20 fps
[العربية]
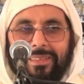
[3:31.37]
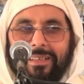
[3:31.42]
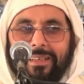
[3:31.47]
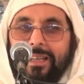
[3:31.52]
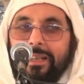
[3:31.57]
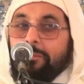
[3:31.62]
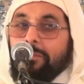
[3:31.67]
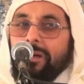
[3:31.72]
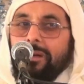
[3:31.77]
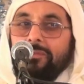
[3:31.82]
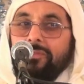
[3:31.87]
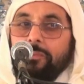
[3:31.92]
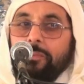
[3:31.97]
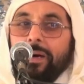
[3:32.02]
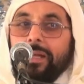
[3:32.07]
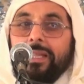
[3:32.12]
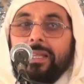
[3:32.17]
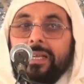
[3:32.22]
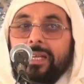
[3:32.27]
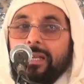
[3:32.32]
راه في
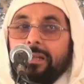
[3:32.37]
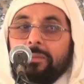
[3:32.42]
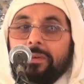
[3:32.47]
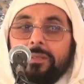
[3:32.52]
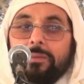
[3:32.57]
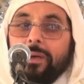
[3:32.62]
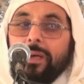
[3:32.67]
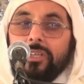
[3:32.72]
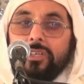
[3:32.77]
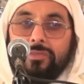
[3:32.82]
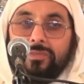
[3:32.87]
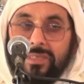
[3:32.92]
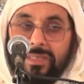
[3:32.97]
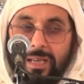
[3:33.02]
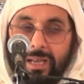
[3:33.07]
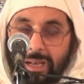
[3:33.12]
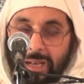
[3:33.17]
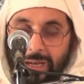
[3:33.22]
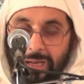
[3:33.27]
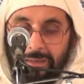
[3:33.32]
بعض الأحيان ما تبقاش في
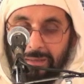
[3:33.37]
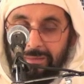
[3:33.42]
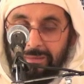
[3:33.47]
الصلاة